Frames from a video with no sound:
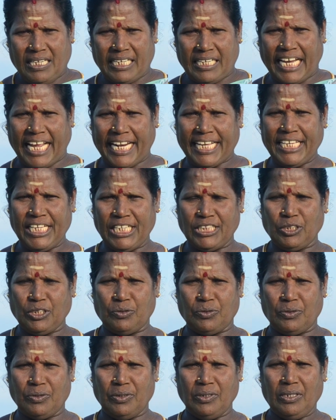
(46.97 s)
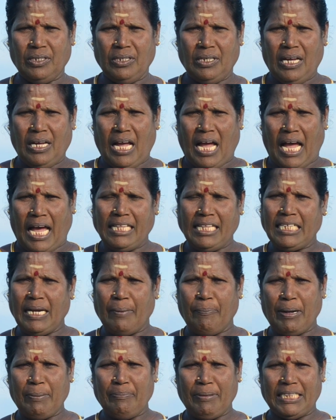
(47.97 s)
கரைக்கிறதுக்கும்
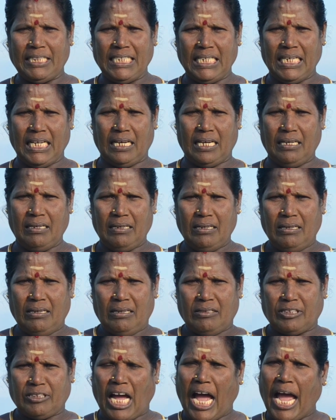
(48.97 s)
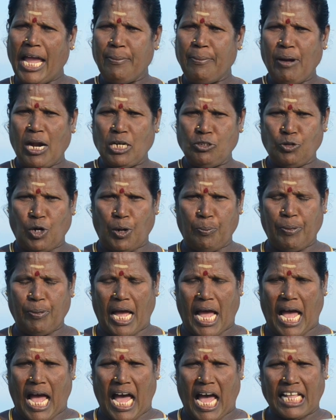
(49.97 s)
அதுக்கப்புறம் பார்த்திங்கன்னா தாய்பால்
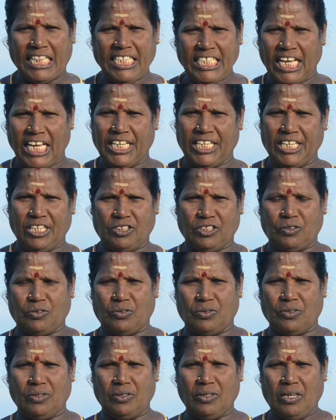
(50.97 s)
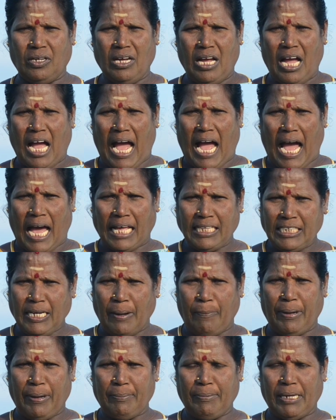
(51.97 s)
சுரப்பை அதிகரிக்கிறதுக்கும்
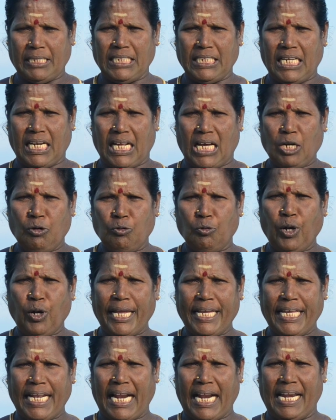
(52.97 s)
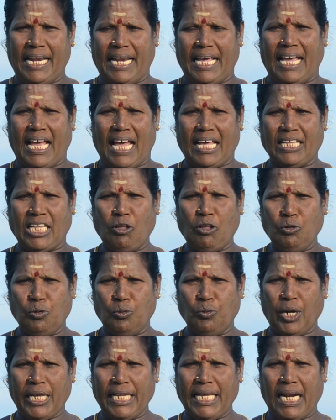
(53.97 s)
அதுக்கப்புறம் பார்த்தீங்கன்னா நுரையீரலில் அதாவது
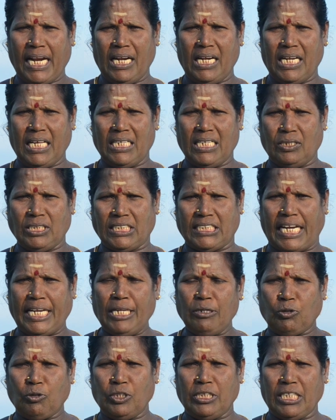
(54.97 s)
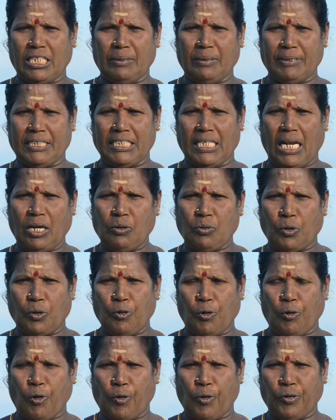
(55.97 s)
நுரையீரலில் சளி கோத்துருக்கு பார்த்தீங்களா
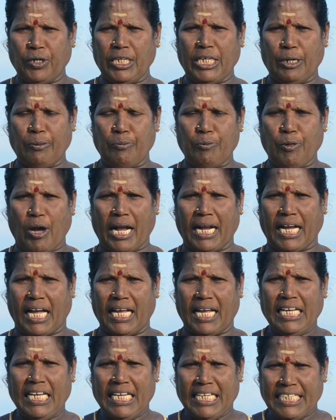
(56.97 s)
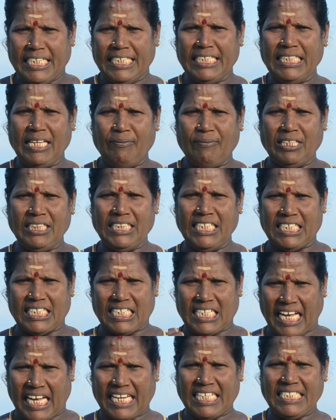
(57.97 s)
கொக்கு கொக்குன்னு இருமுவாங்க இதை வந்து
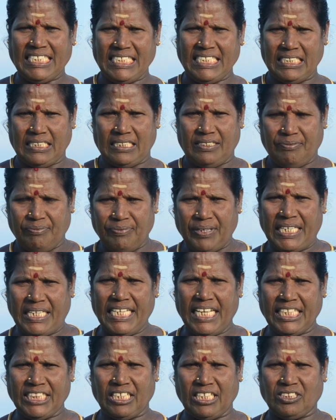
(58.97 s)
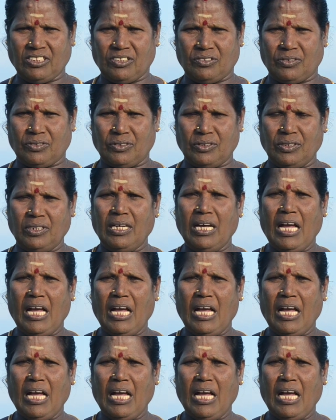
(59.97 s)
கரைச்சி வெளியேற்றுறதுக்கும்